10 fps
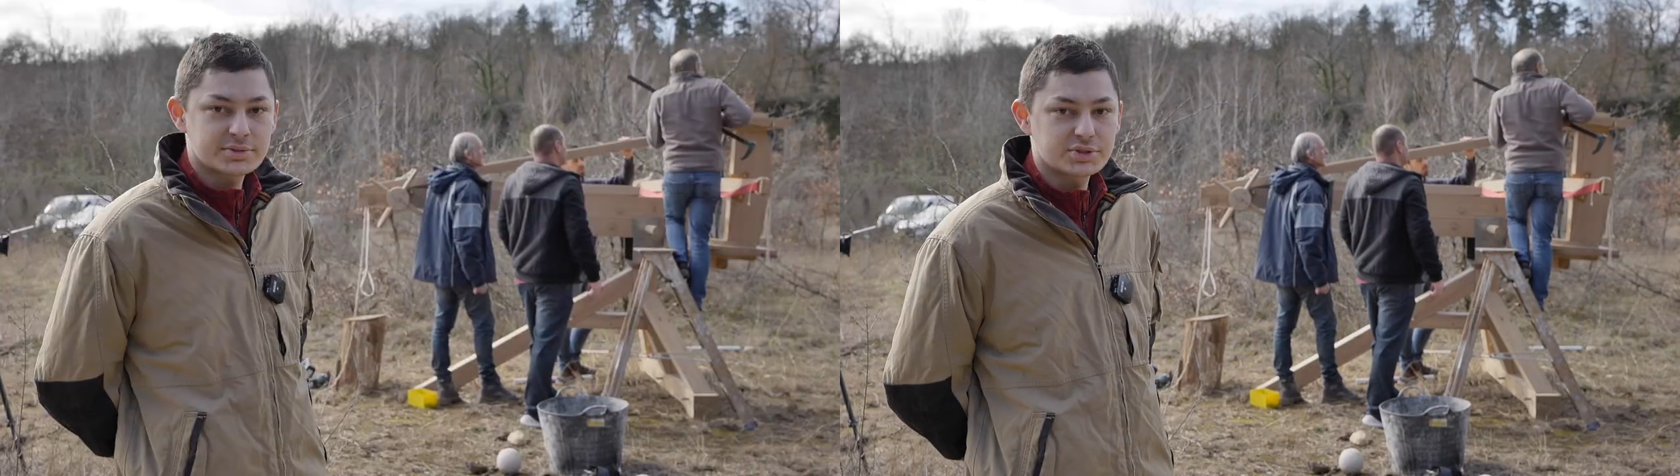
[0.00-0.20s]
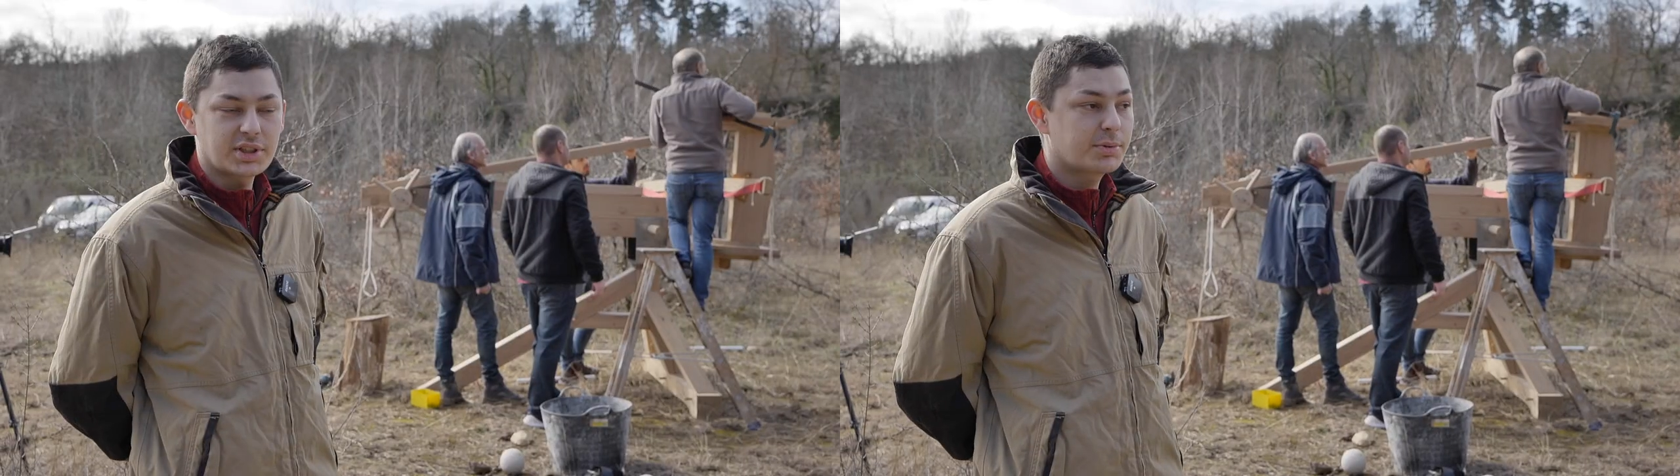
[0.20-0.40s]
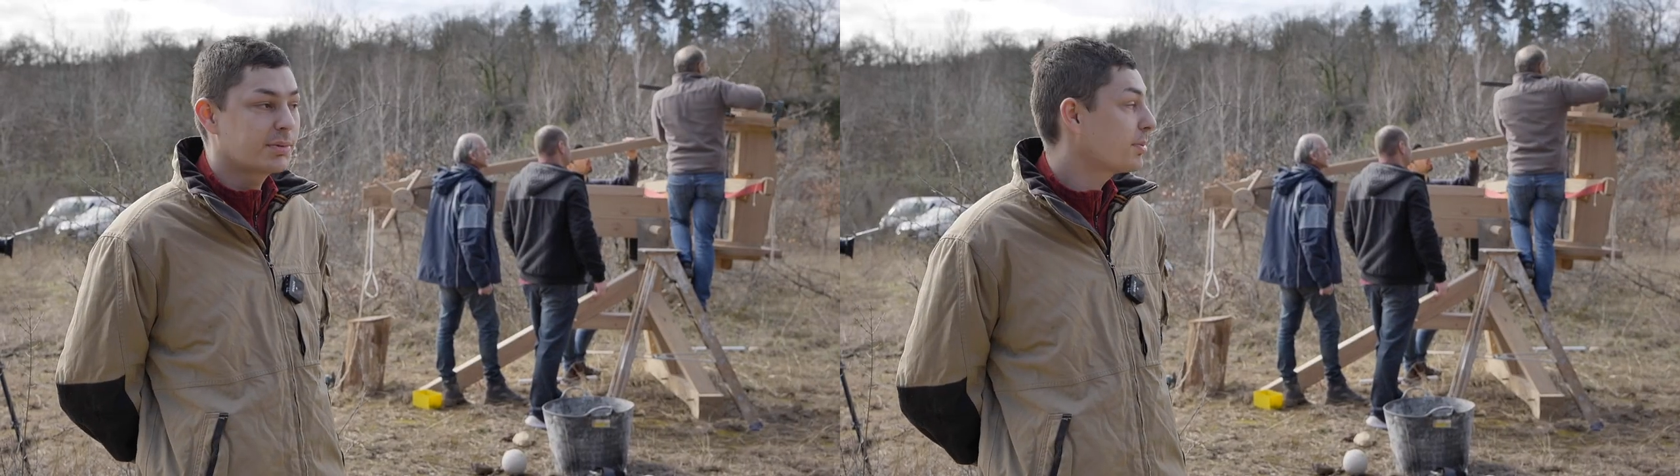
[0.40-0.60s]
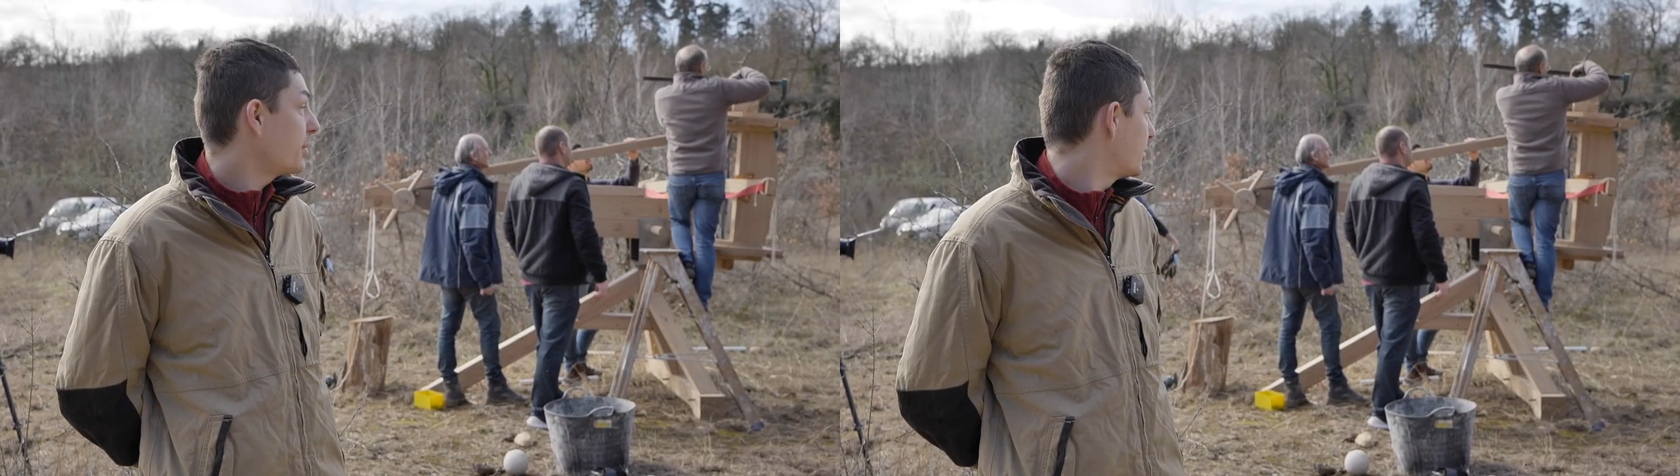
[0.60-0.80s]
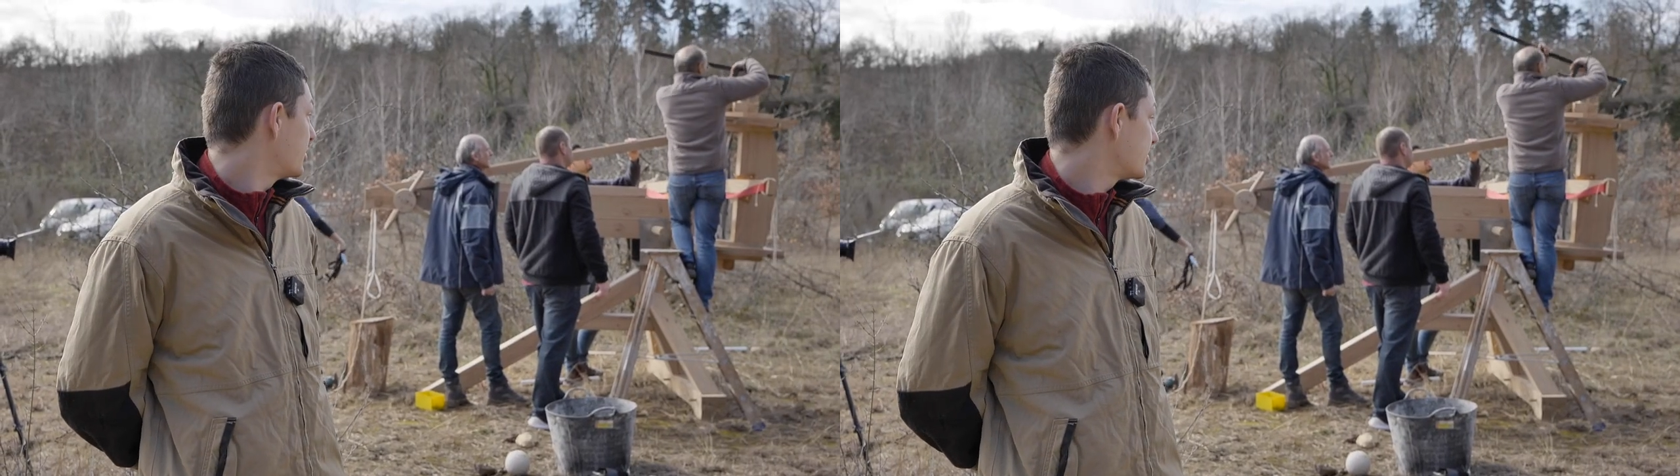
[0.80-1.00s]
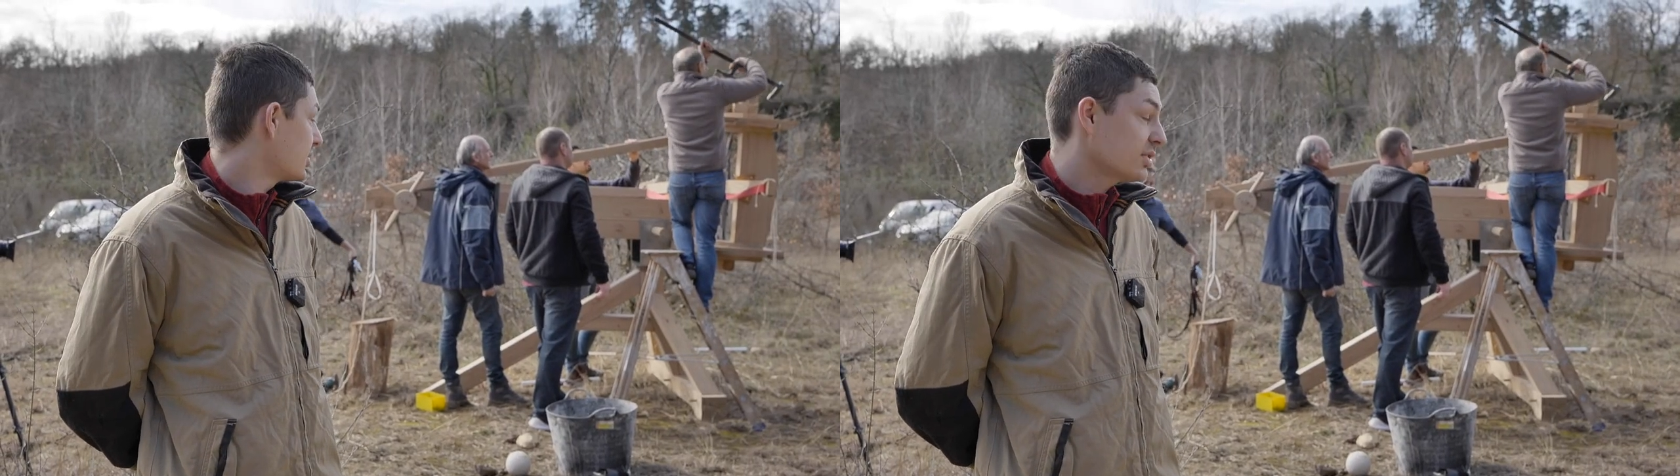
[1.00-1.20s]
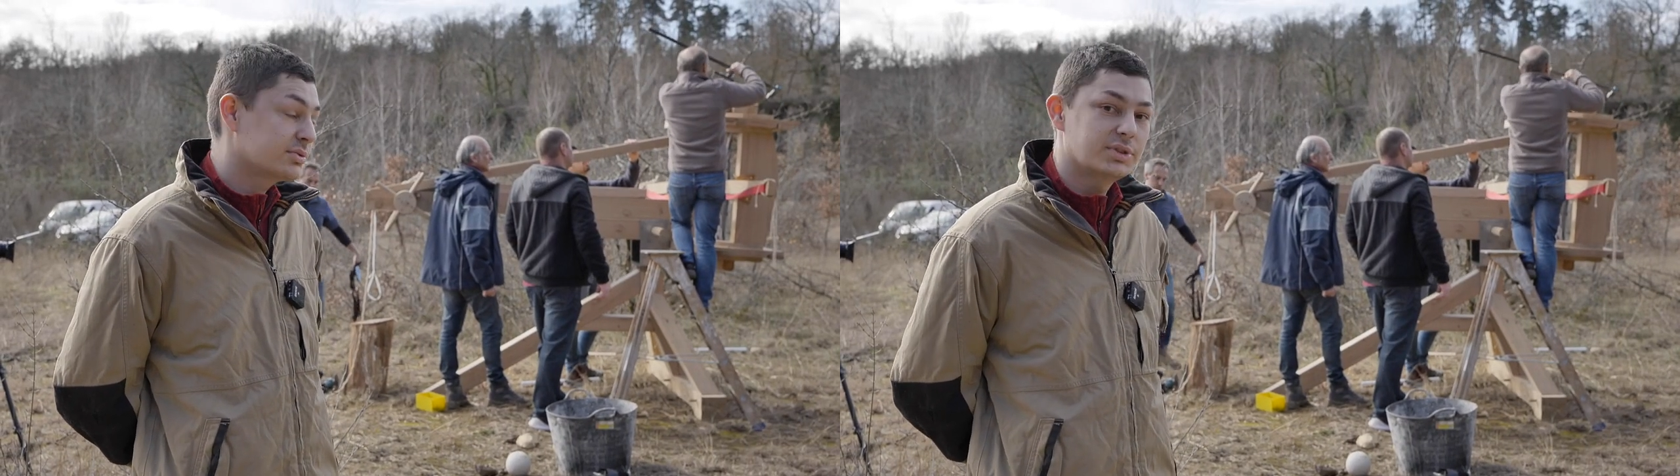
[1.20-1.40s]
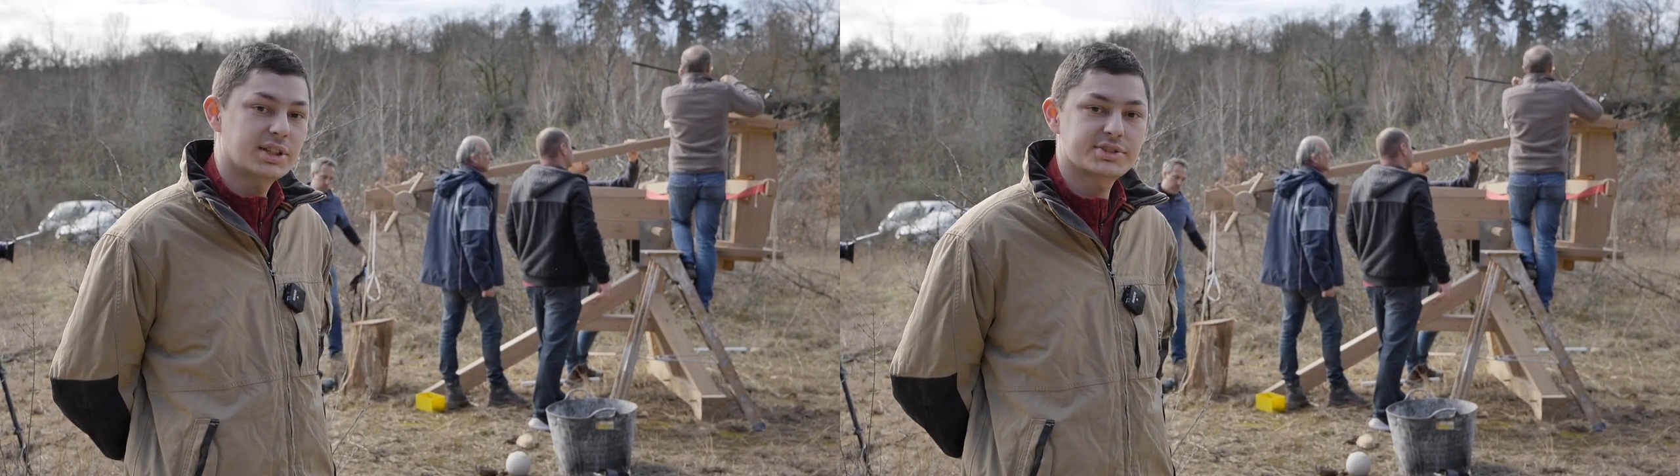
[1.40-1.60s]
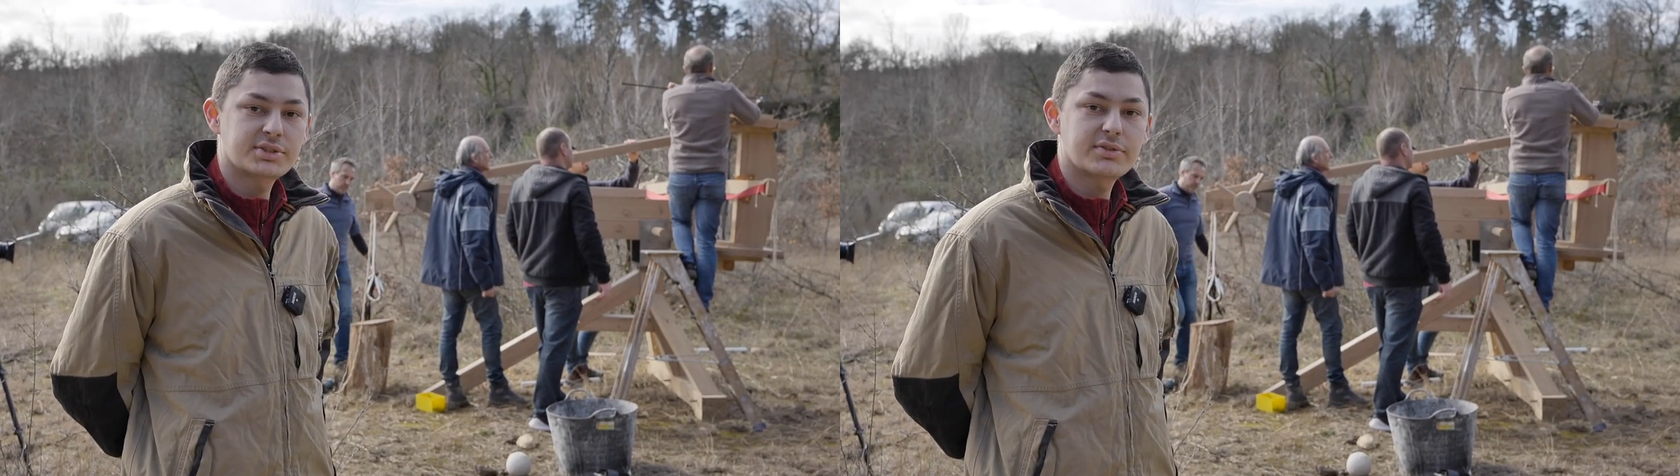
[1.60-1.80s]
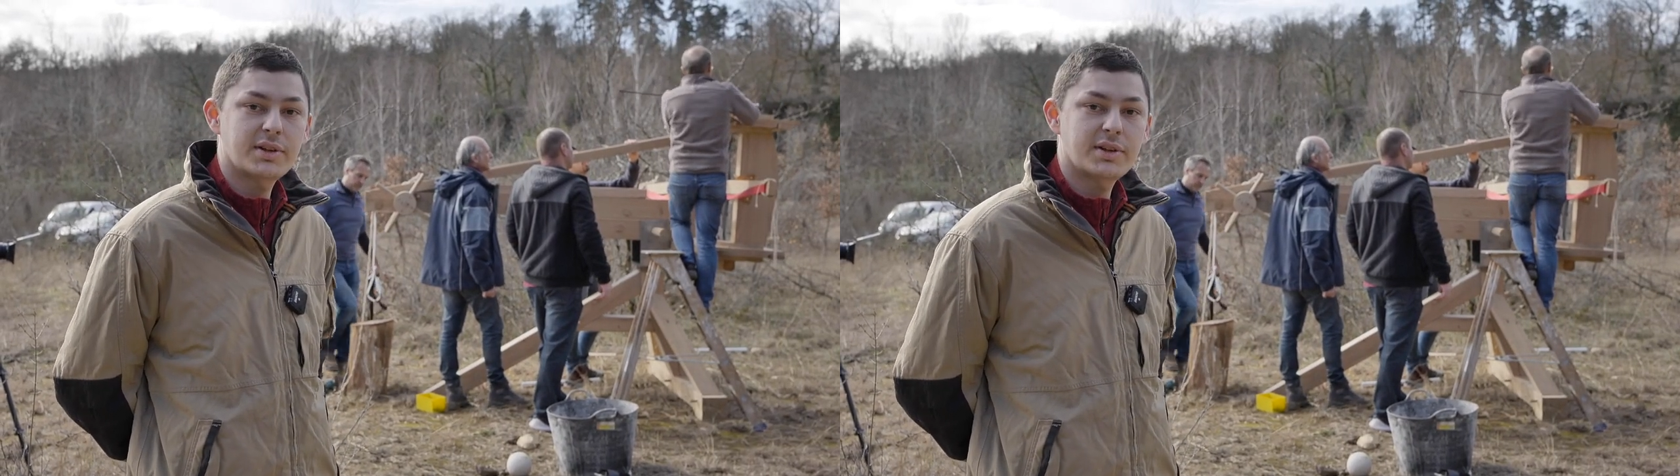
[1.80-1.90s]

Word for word: Donc on a un premier problème de sangle où la sangle